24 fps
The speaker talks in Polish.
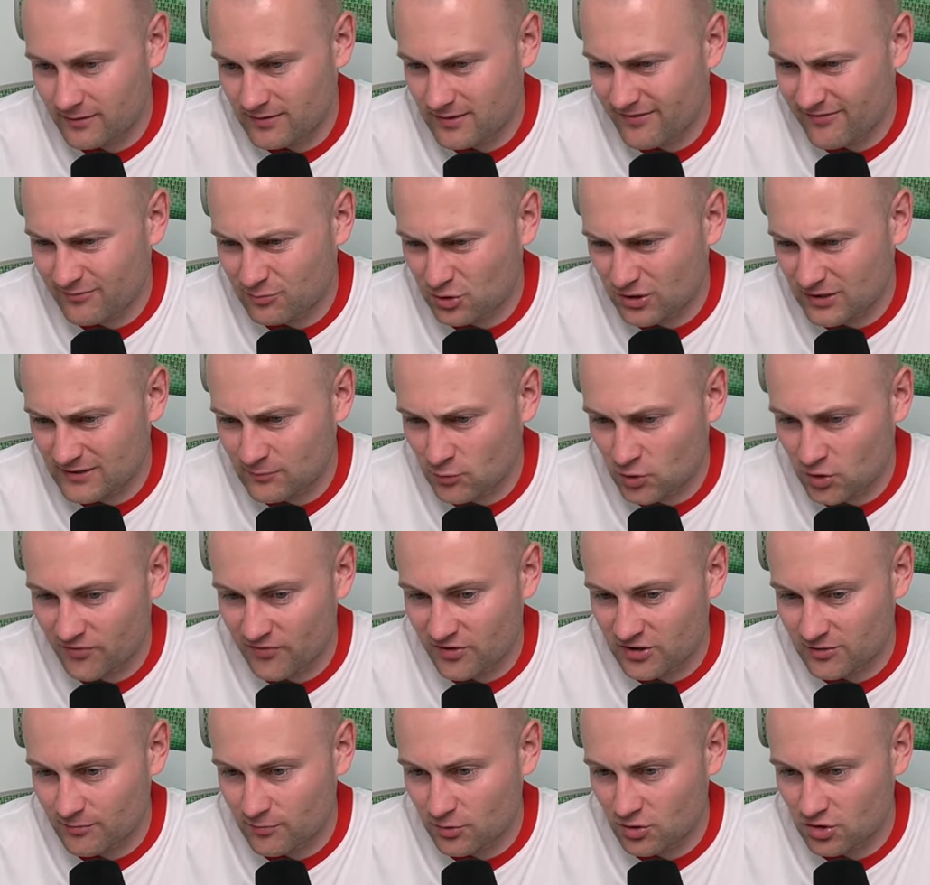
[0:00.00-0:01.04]
nie wiem czy to jest
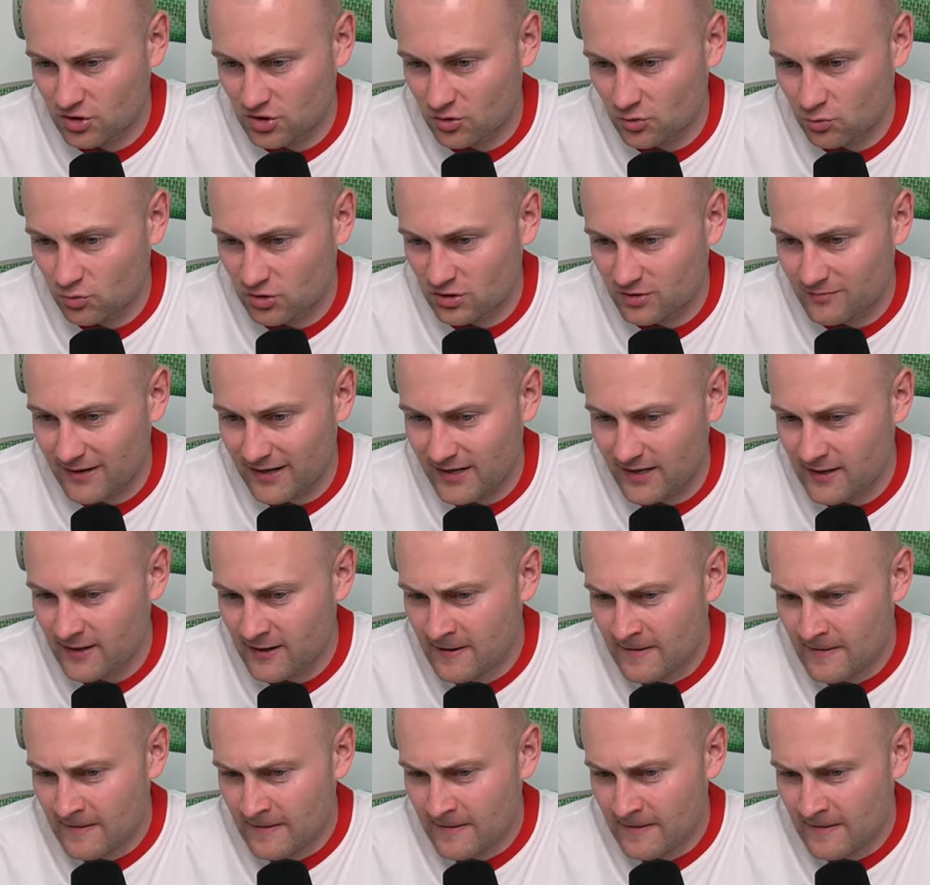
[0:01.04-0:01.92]
możliwe, żeby oni się utrzymali.